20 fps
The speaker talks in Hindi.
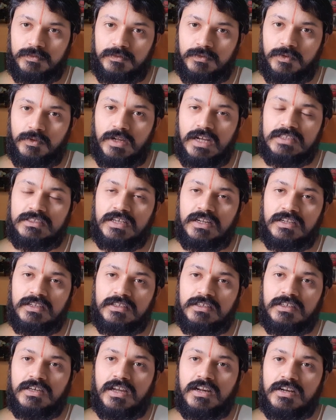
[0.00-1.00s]

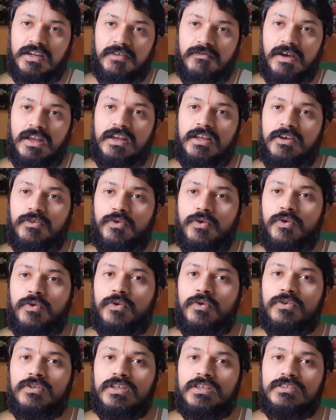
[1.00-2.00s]
दुराचारण करने वाले हो
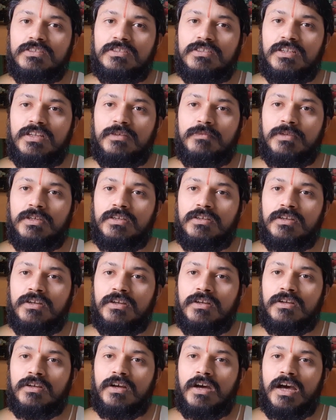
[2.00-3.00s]
ये जितने भी
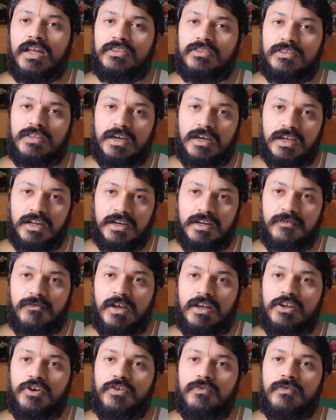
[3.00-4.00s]
हत्या करने
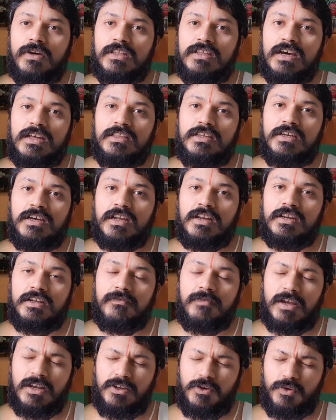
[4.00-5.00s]
वाले हो वादादी
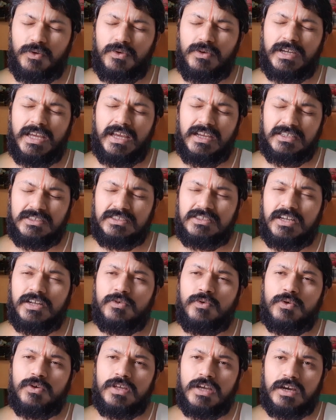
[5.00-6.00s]
करने वाले हो गैंगस्टर
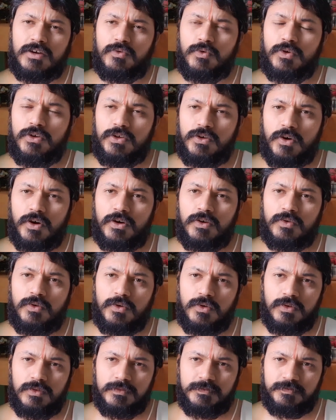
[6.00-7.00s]
हो या कोई और
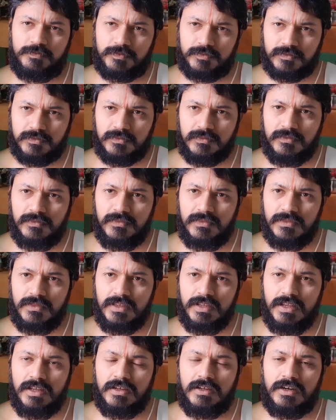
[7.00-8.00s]
हो
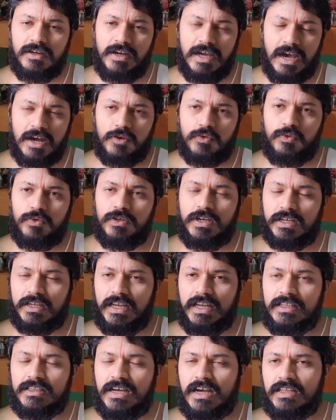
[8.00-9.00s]
डाकू
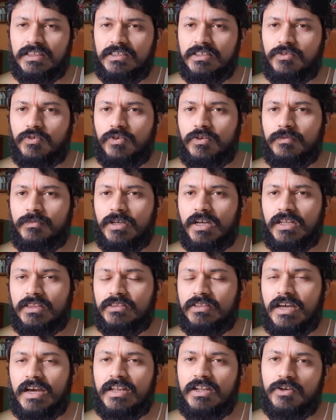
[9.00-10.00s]
डकेत आदि कोई भी
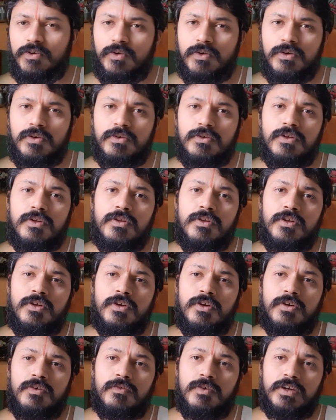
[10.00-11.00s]
हत्यारे हों
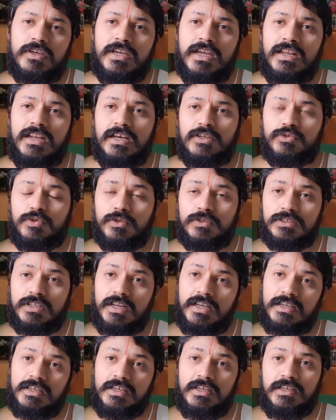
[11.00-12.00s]
वो ये ना सोच
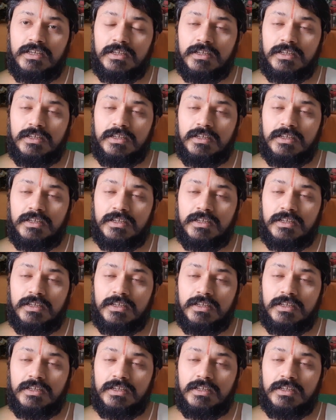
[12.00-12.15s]
लें कि